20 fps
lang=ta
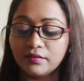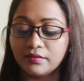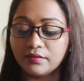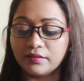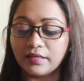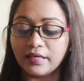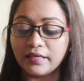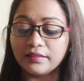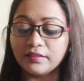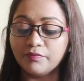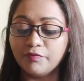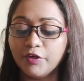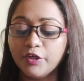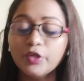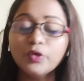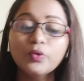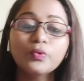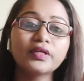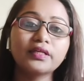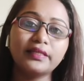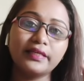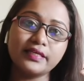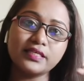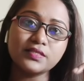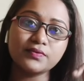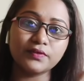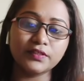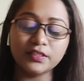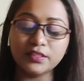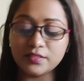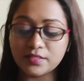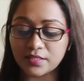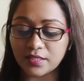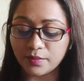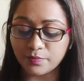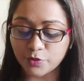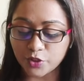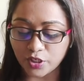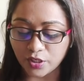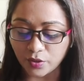நான் இந்த வீடியோவோட லிங்க்ஸ் வந்து
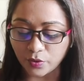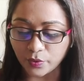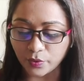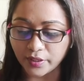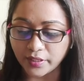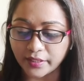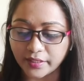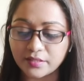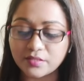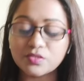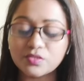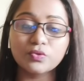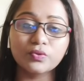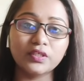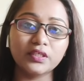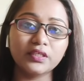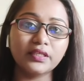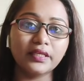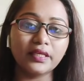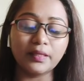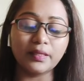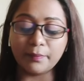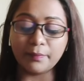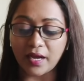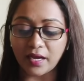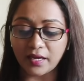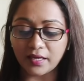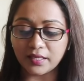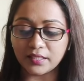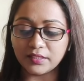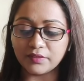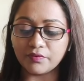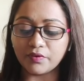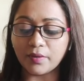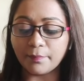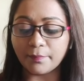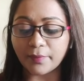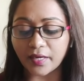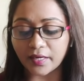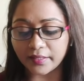டிஸ்கிரிப்ஷனில் கொடுக்குறேன் ஸோ தட் நீங்கள்
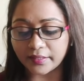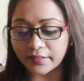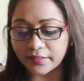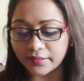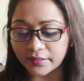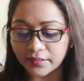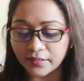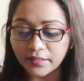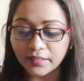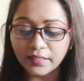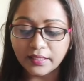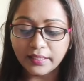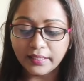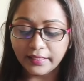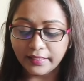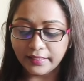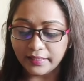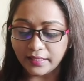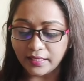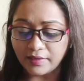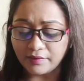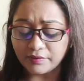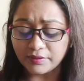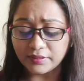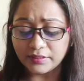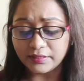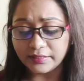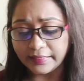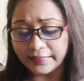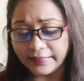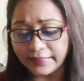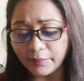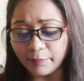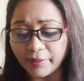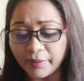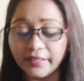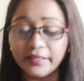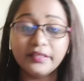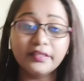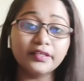பார்க்காதவங்க பாருங்கள் இல்லை நான் வந்து டெலீட்
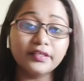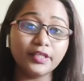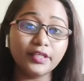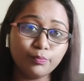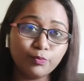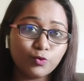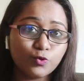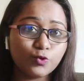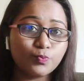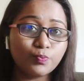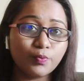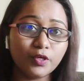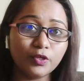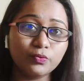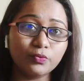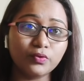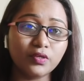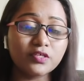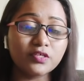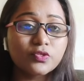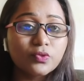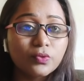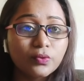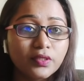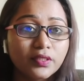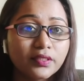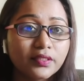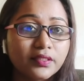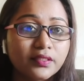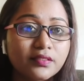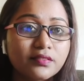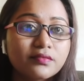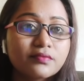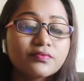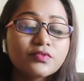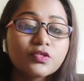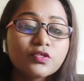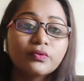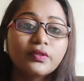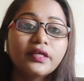பண்ணிவிட்டு ரீபோஸ்ட் பண்ணணுன்னா சொல்லுங்கள்
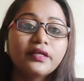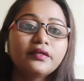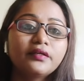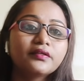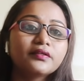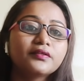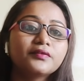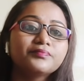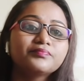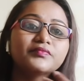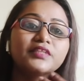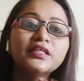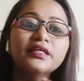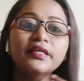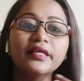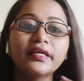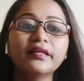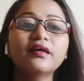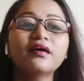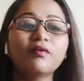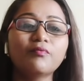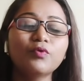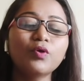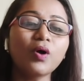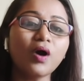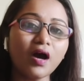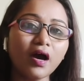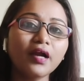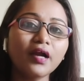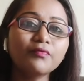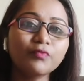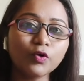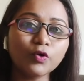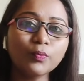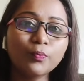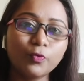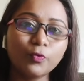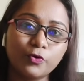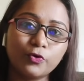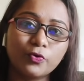ஸோ தட் ஏன்னா அவ்வளோ ஹார்ட்
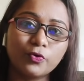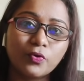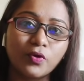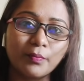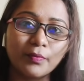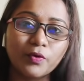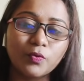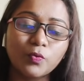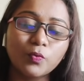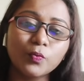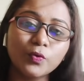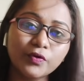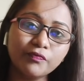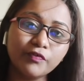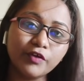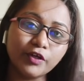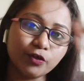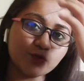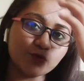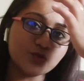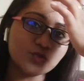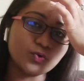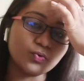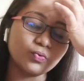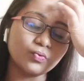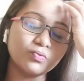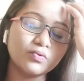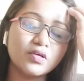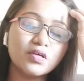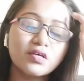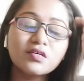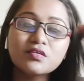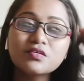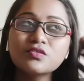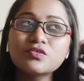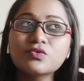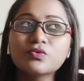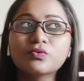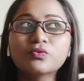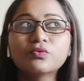ஒர்க் போடுறோம் நம்ம ஒவ்வொரு வீடியோஸ்க்கும்
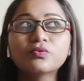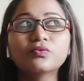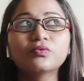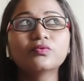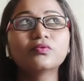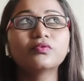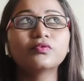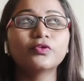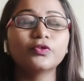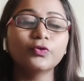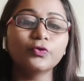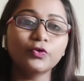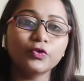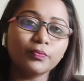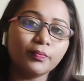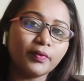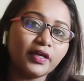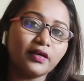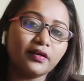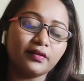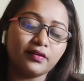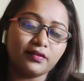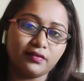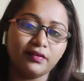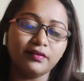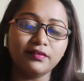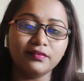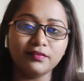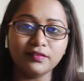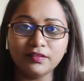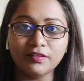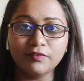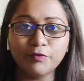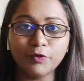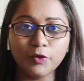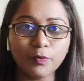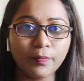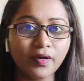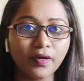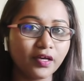ஸோ யூடியூப்ராக இருந்து இந்த
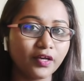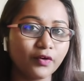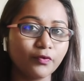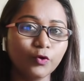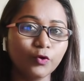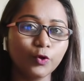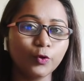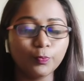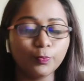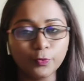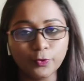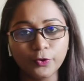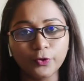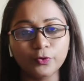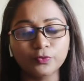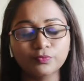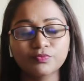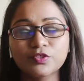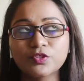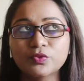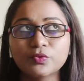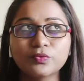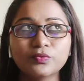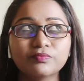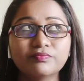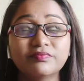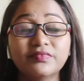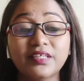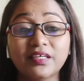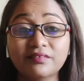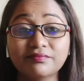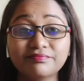வீடியோ பார்க்குறவங்களுக்கு புரியும் ஸோ யா